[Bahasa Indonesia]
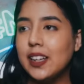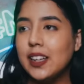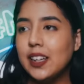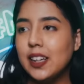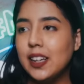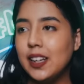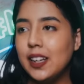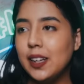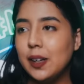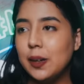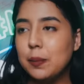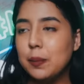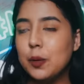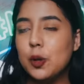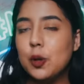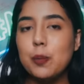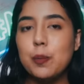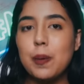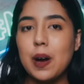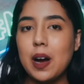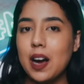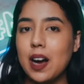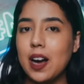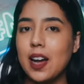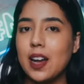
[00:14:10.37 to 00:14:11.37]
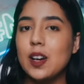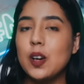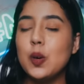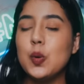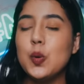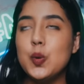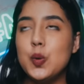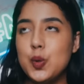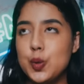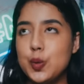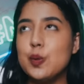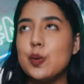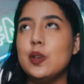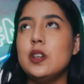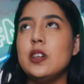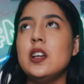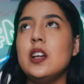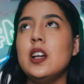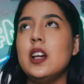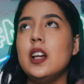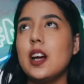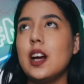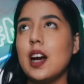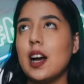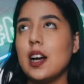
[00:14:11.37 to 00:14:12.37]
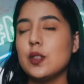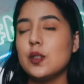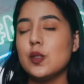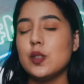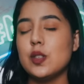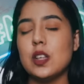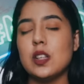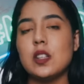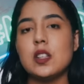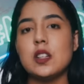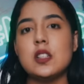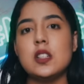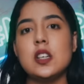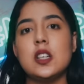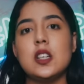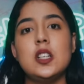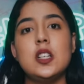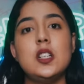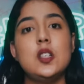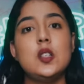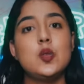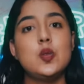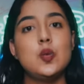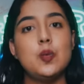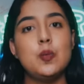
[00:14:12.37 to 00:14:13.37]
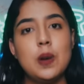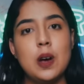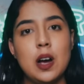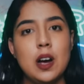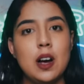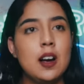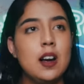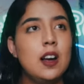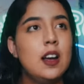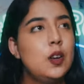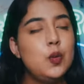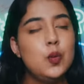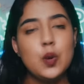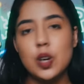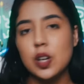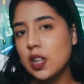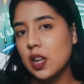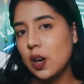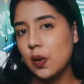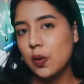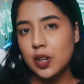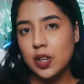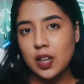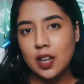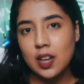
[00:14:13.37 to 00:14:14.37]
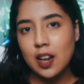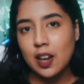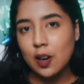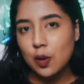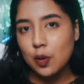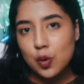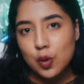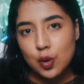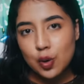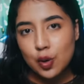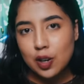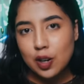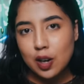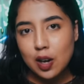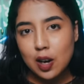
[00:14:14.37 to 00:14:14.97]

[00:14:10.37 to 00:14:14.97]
ini merupakan ujung dari kasus yang terjadi di Subang dua tahun yang lalu?